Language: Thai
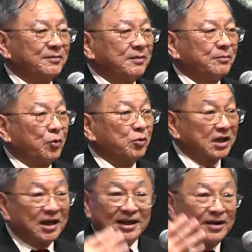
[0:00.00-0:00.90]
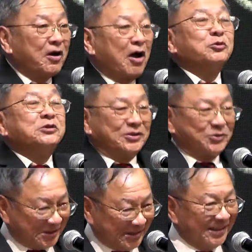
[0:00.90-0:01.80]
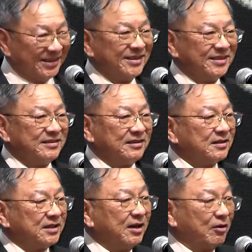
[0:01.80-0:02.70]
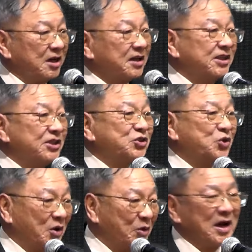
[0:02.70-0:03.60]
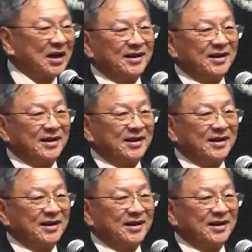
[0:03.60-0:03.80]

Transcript: พระองค์จะให้ท่านเข้าใจทุกสิ่งที่เราได้เคยสอนเอาไว้